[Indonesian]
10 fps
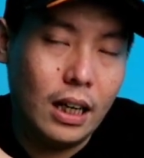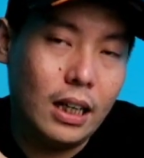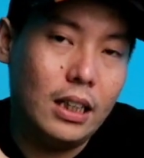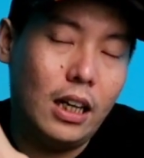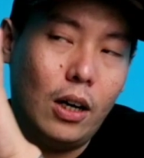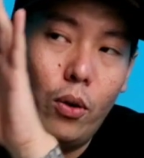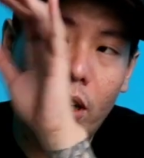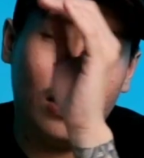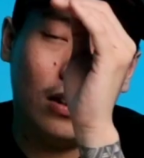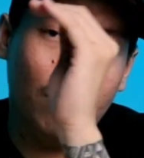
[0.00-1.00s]
Ya, ketika
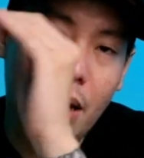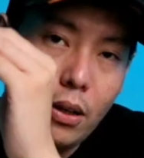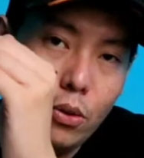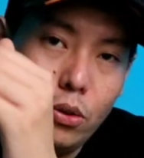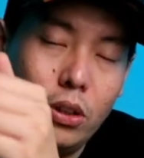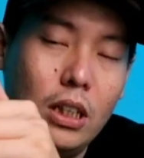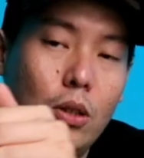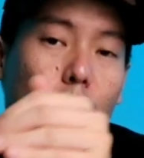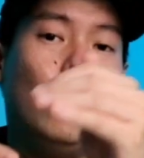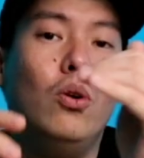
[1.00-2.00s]
kualitasnya bagus
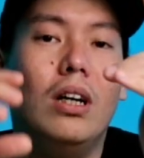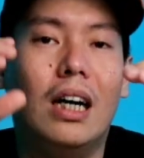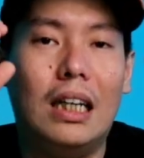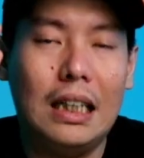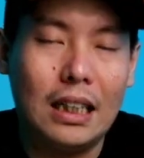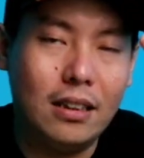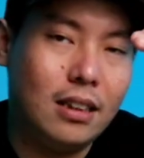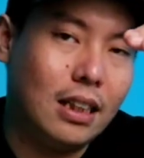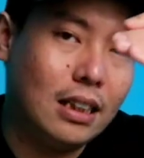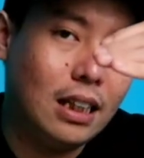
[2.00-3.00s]
didukung dengan
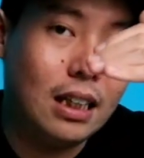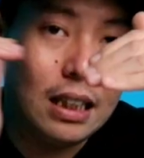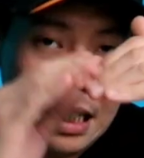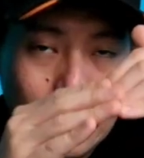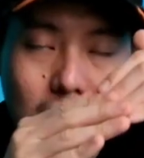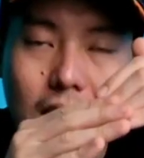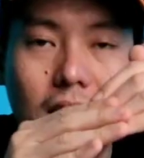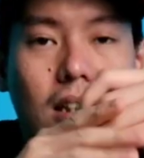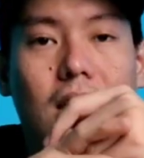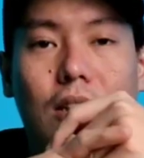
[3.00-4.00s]
intensitas yang
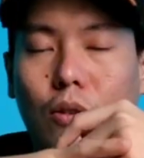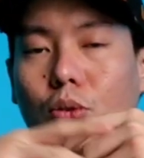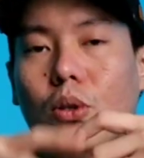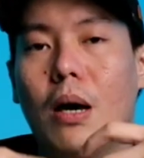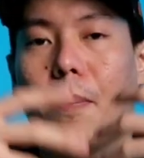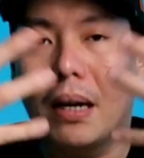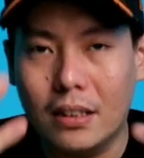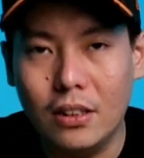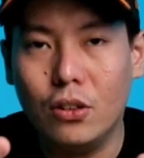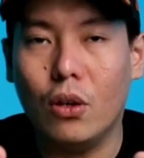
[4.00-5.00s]
tinggi, itu sudah
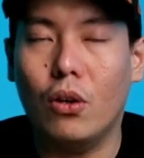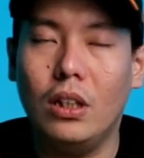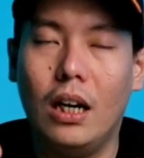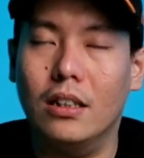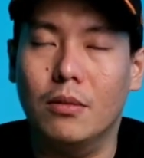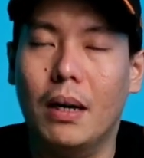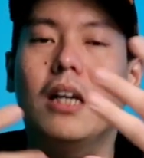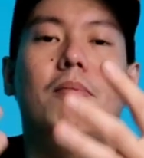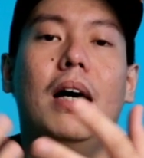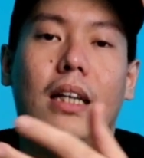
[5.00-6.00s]
pasti skornya akan
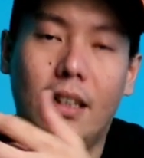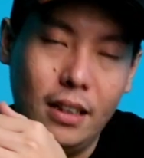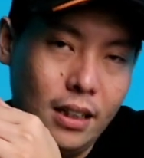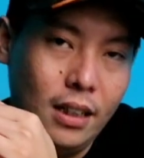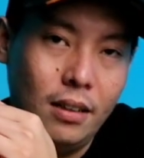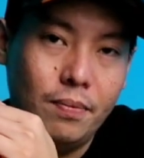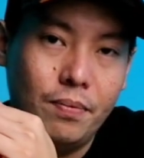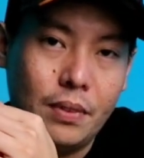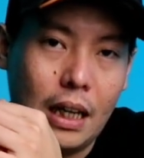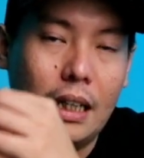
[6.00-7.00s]
semakin baik.
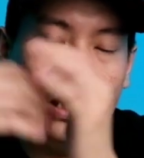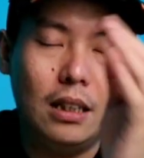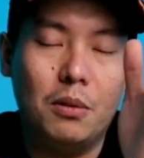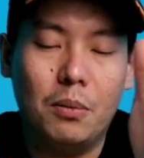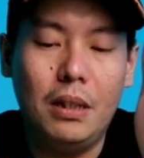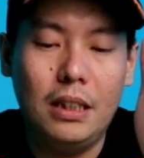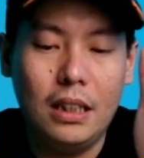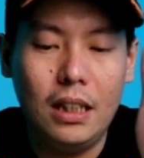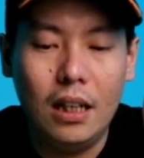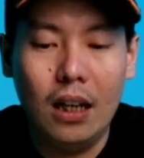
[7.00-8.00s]
Nah, jadi teman-teman di
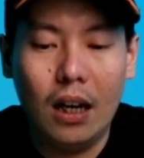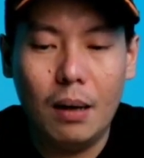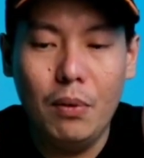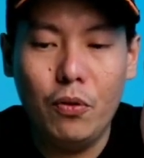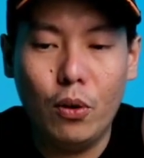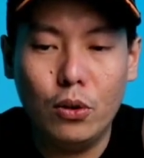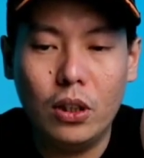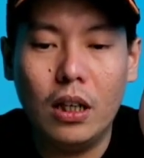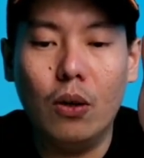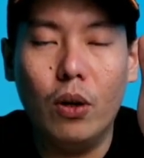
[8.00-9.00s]
sini lebih
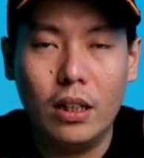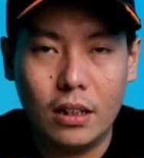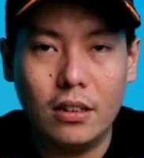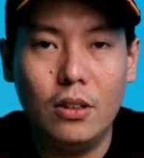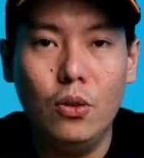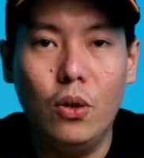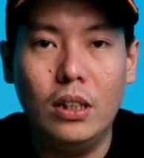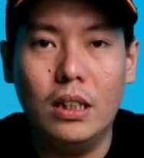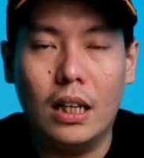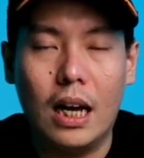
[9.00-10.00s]
fokusnya ke kualitasnya
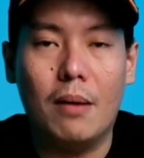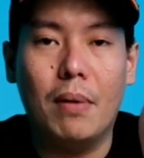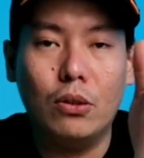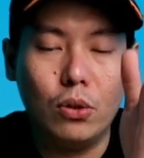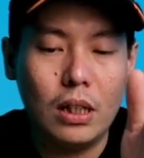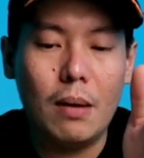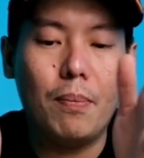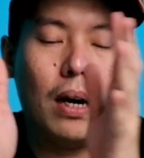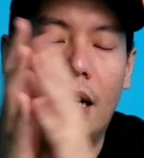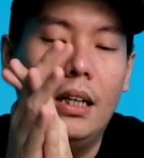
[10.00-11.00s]
dulu aja. Nah, maksudnya
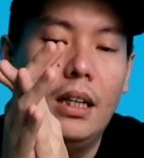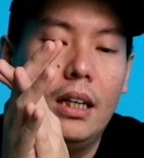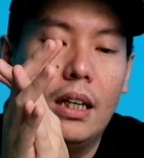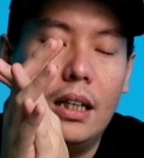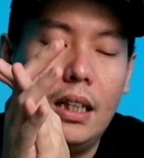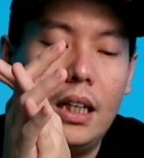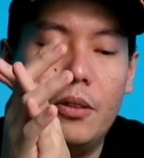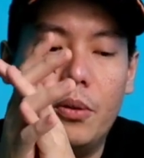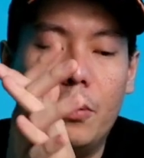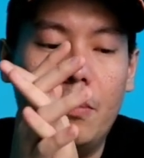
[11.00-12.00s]
apa?
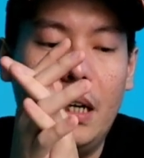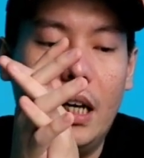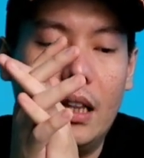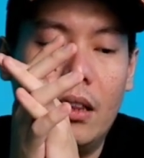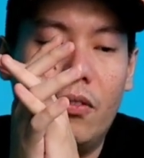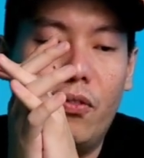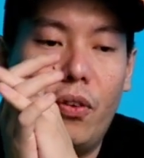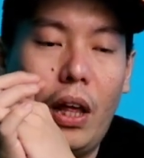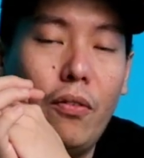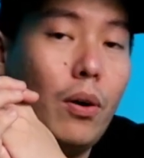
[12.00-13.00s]
Ketika teman-teman melihat
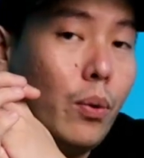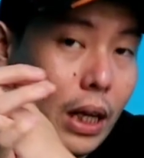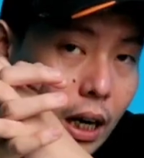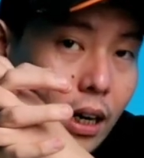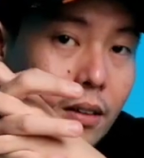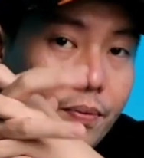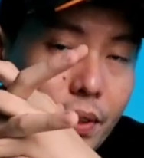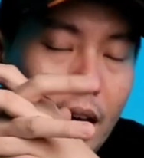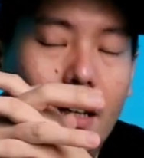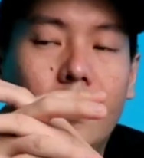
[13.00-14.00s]
flavor wheel,
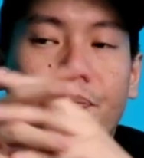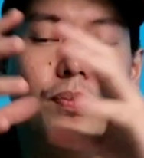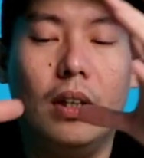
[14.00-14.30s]
ya,